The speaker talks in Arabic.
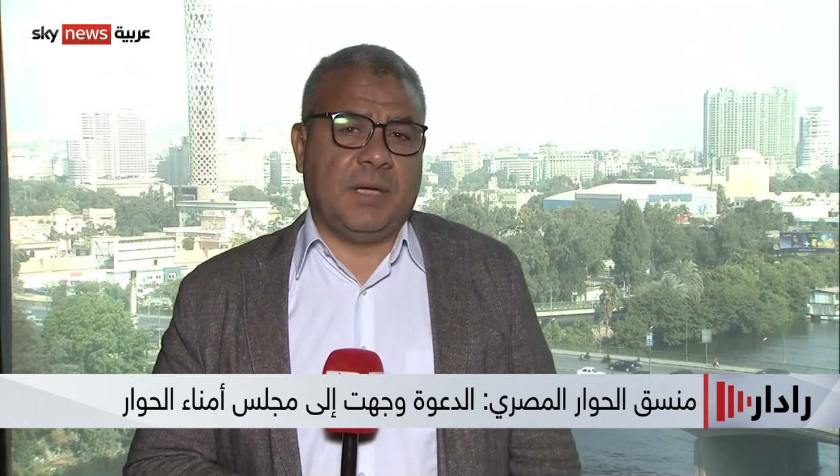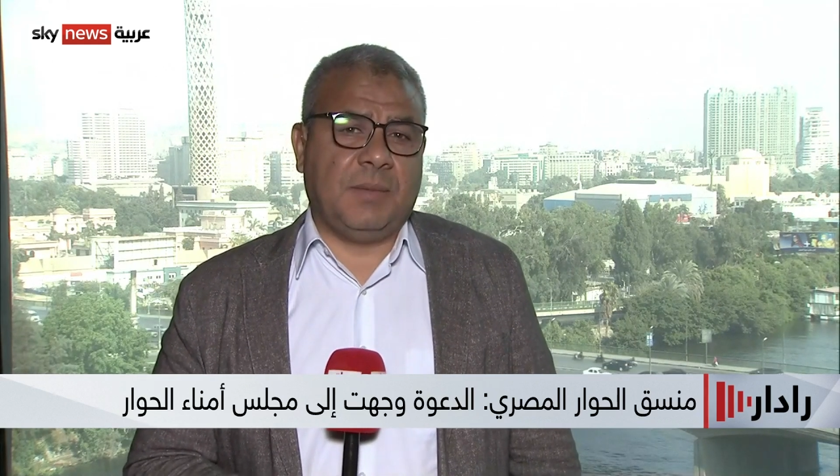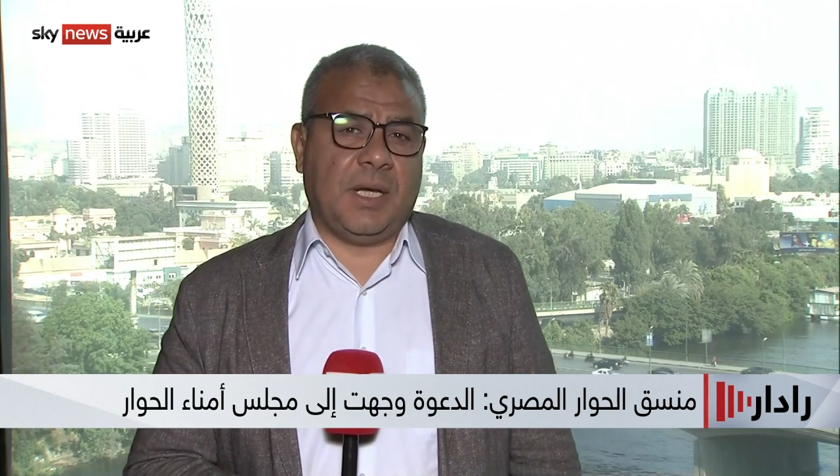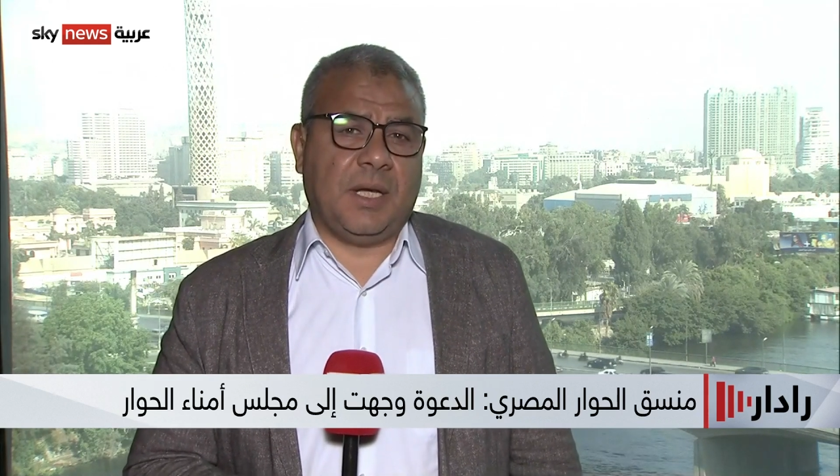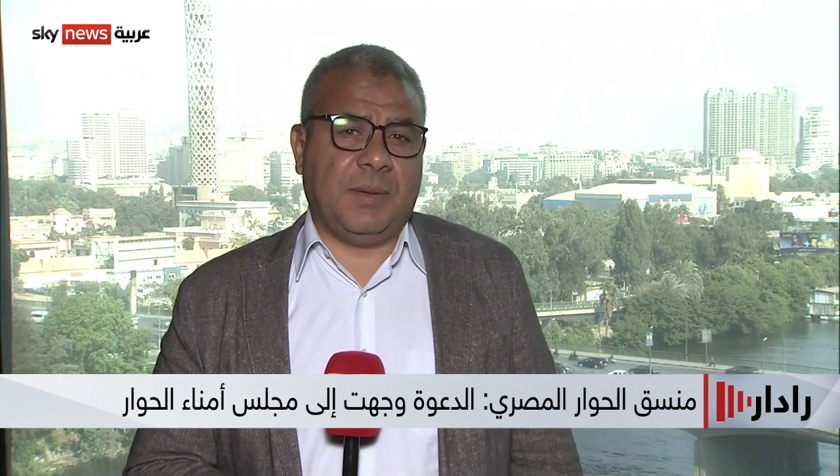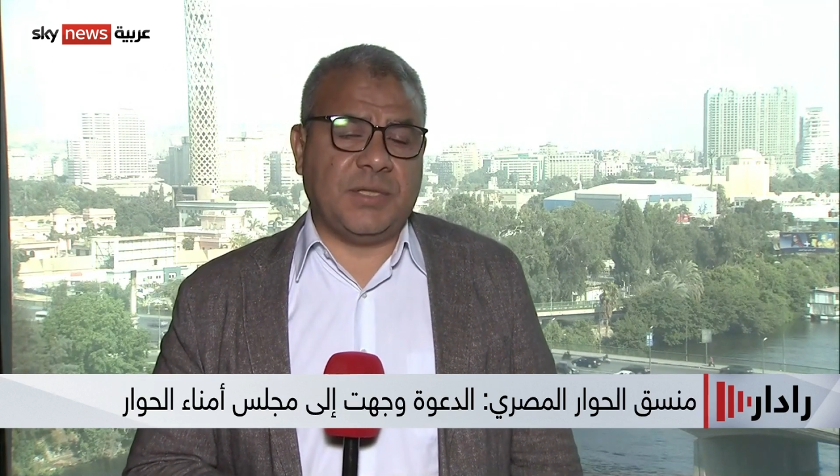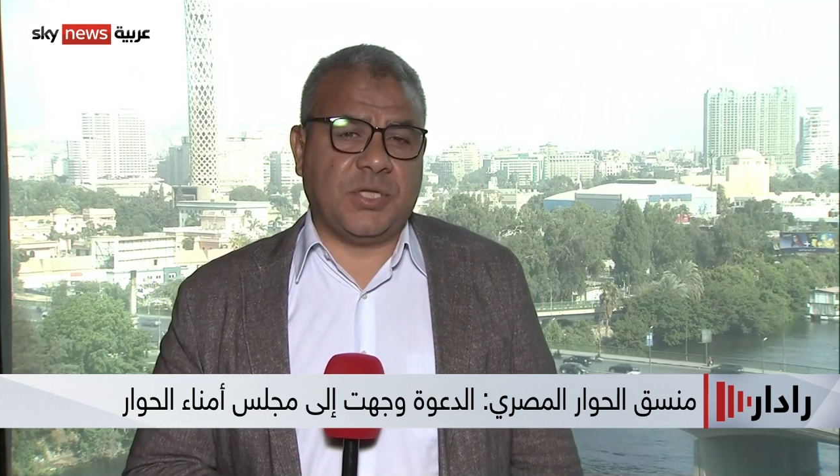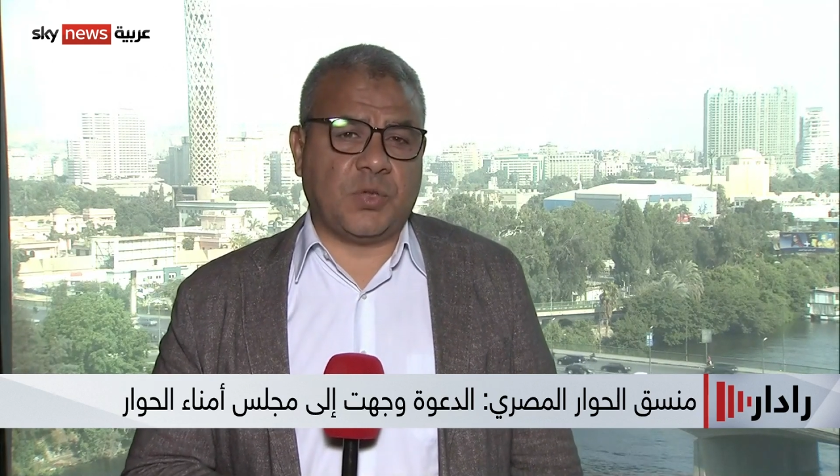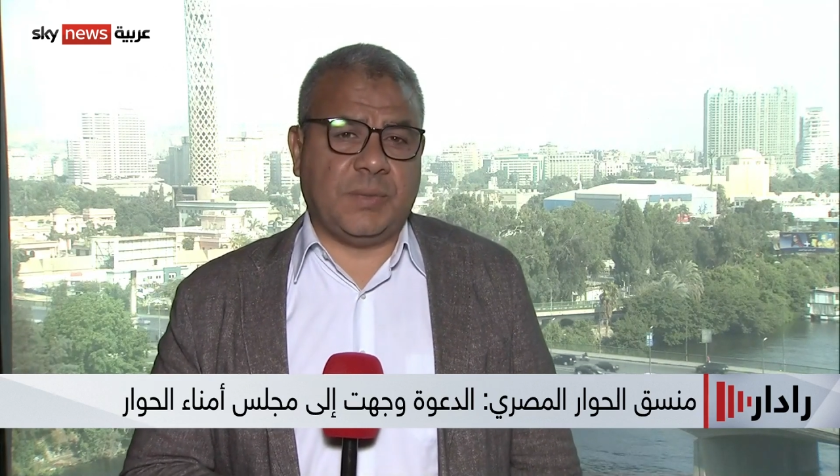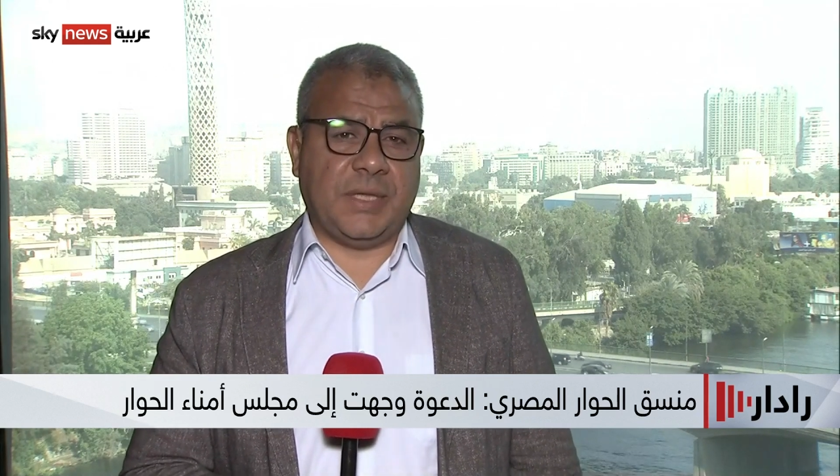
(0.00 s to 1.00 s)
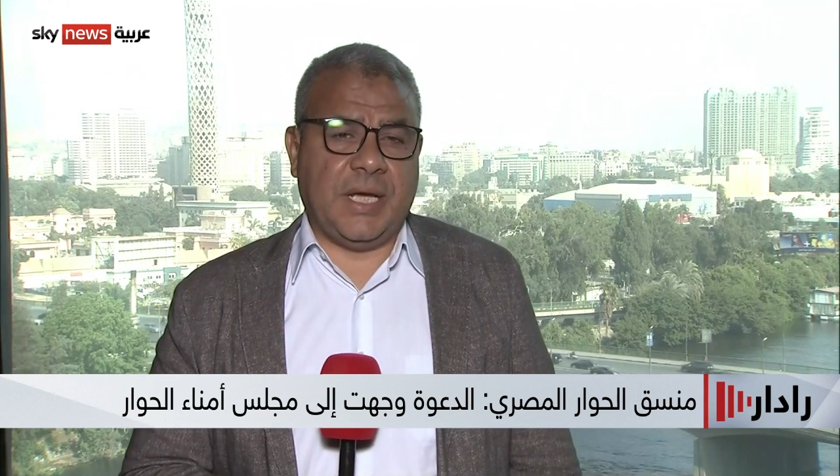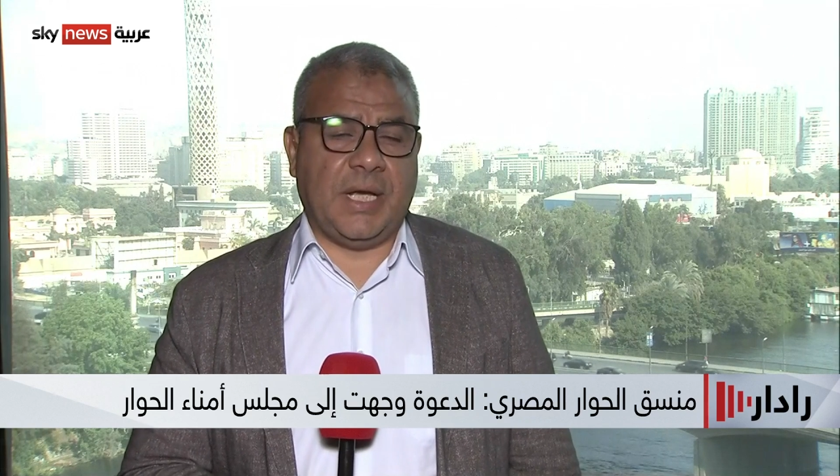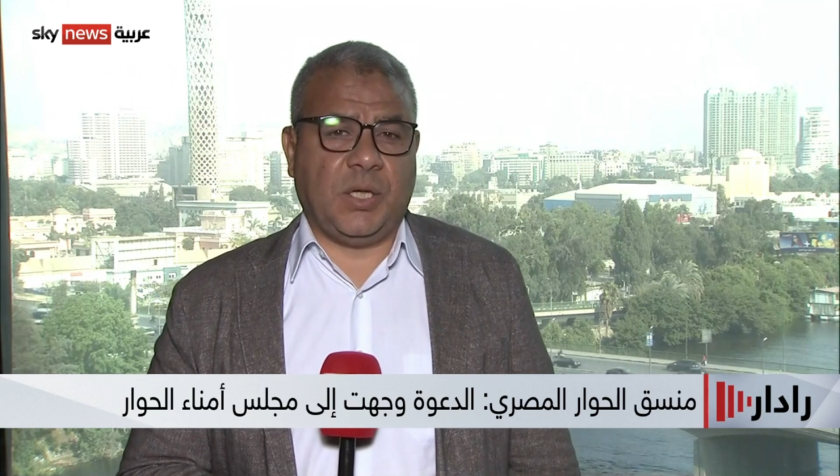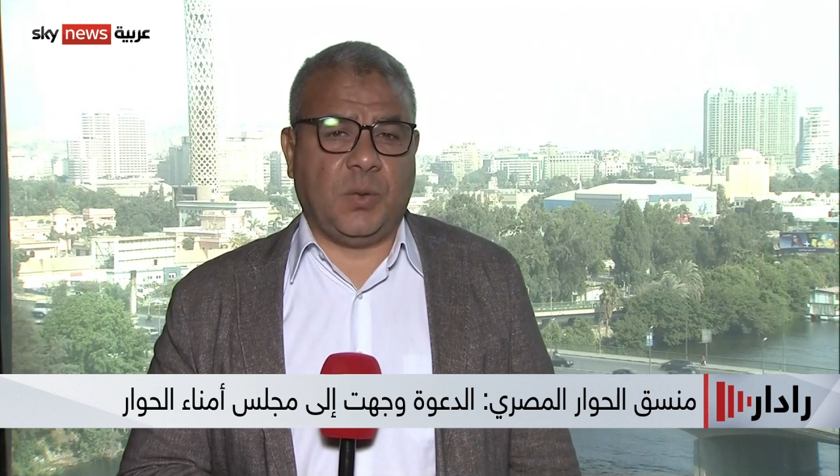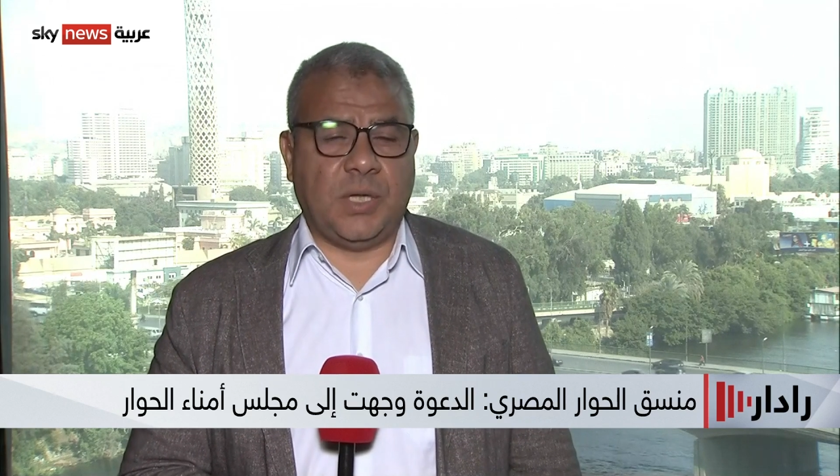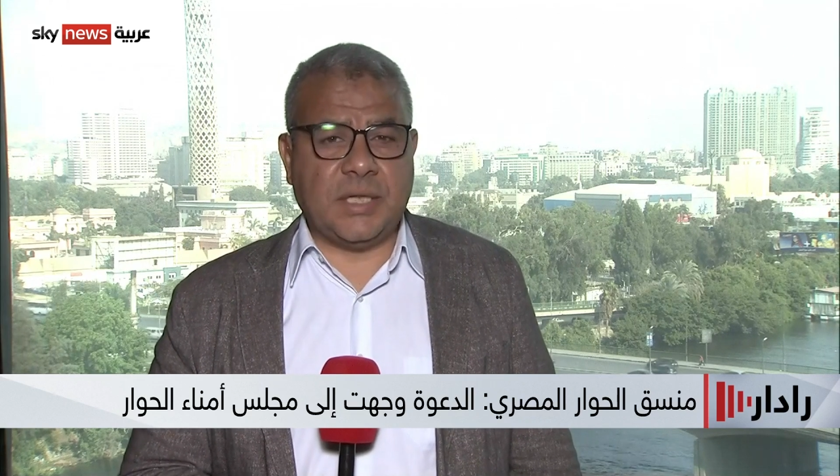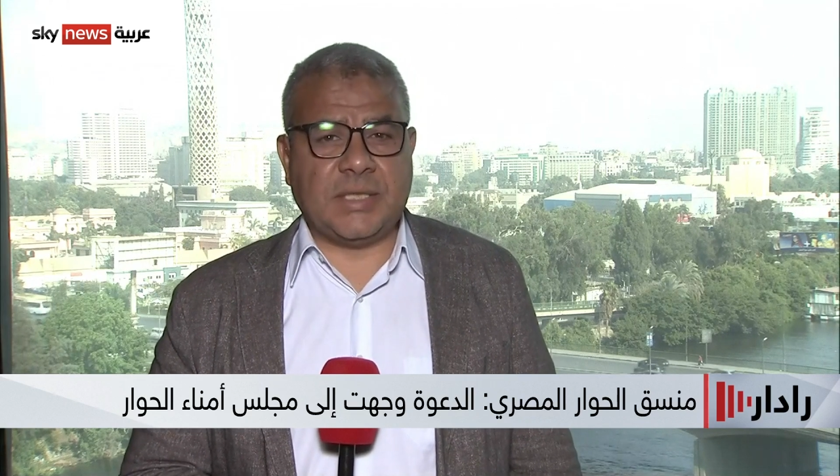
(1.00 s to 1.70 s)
مجلس أمناء الحوار